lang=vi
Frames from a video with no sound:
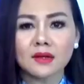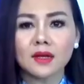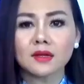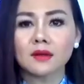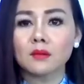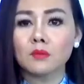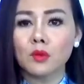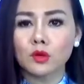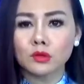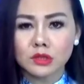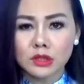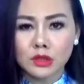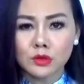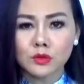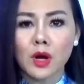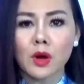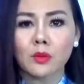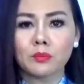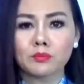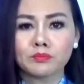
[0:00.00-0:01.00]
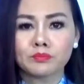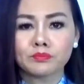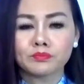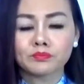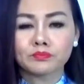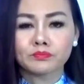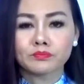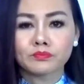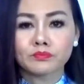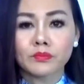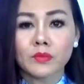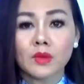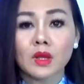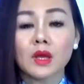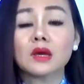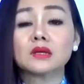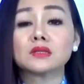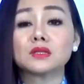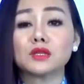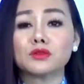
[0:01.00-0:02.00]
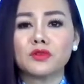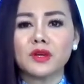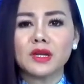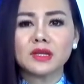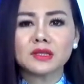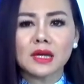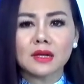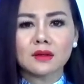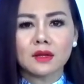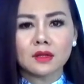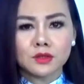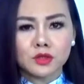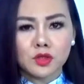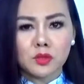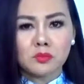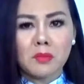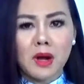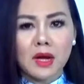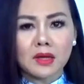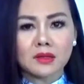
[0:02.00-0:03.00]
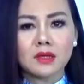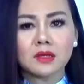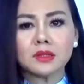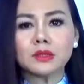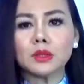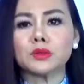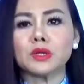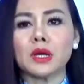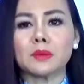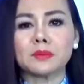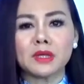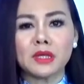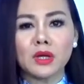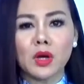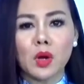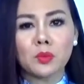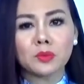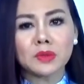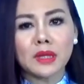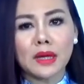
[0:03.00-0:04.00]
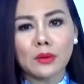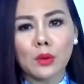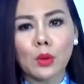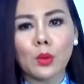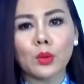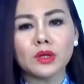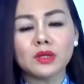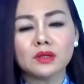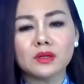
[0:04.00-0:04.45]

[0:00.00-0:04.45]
lên hơn 1 triệu đồng. Chi phí tăng lên chóng mặt nhưng thu nhập thì không thay đổi,